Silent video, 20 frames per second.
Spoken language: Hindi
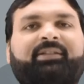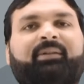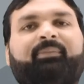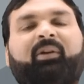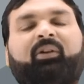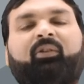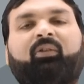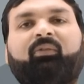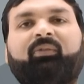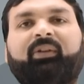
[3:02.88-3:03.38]

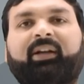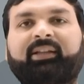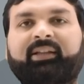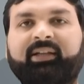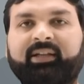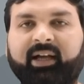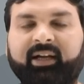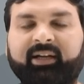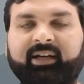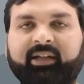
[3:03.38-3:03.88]
समय को व्यर्थ
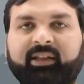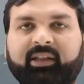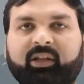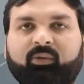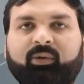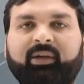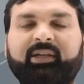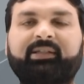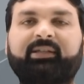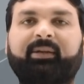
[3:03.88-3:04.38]
ना करते
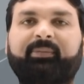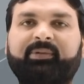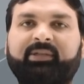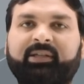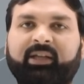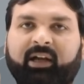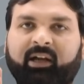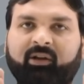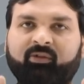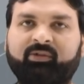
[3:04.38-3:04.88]
हुए
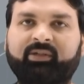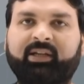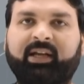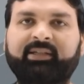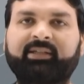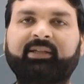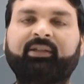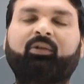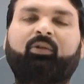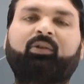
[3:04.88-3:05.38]
सबसे
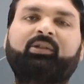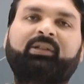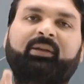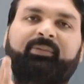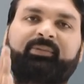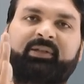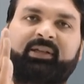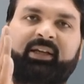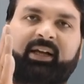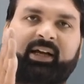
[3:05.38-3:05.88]
अनुशासित और
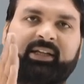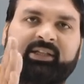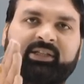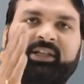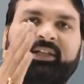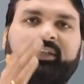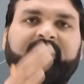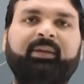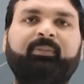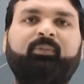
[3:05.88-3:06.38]
सबसे
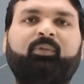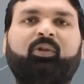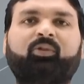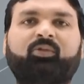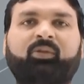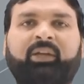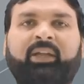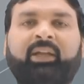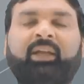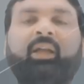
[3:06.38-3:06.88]
अच्छी टीम को
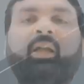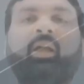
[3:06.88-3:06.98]
चुने